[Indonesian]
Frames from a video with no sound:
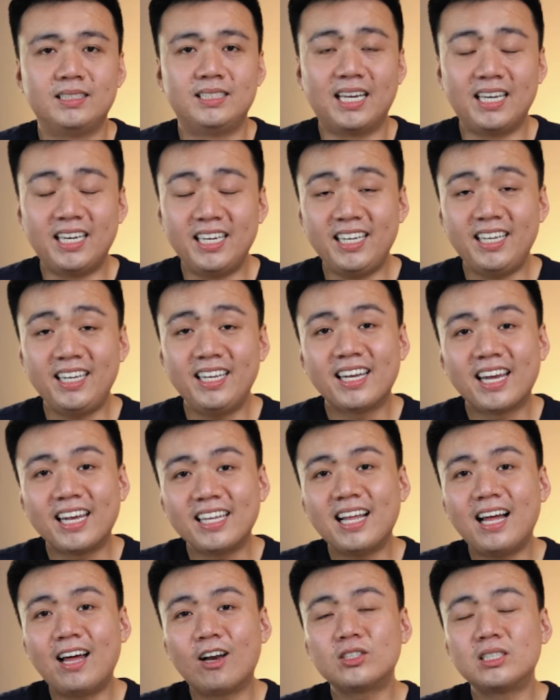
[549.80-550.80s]
Jadi
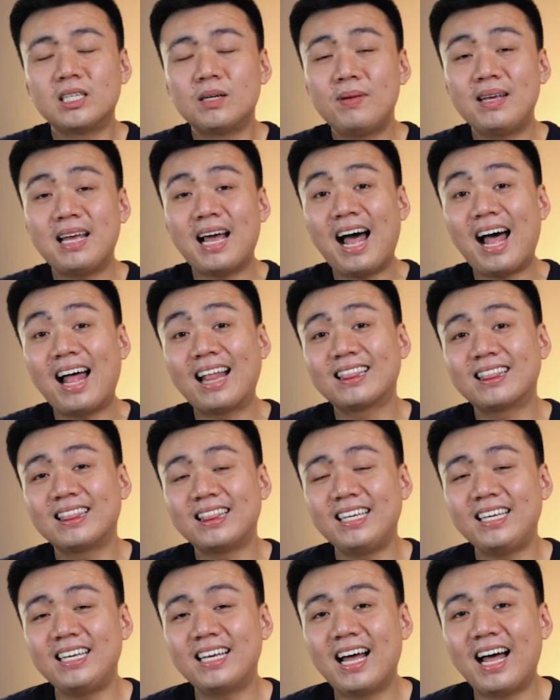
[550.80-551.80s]
kita harus lebih
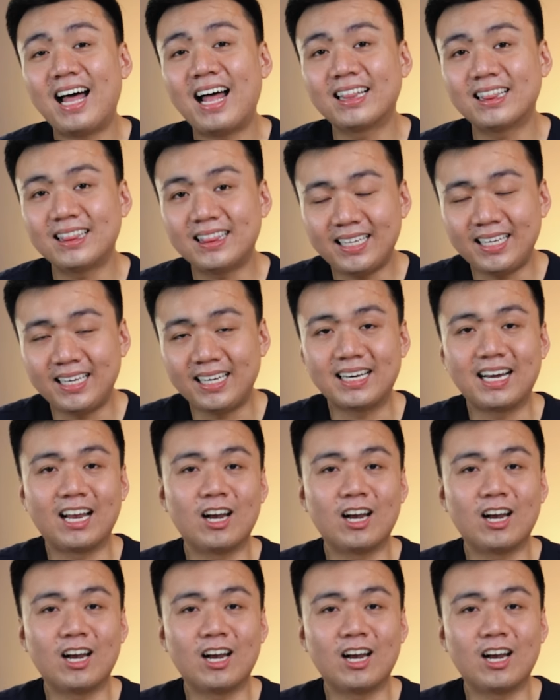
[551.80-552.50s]
hati-hati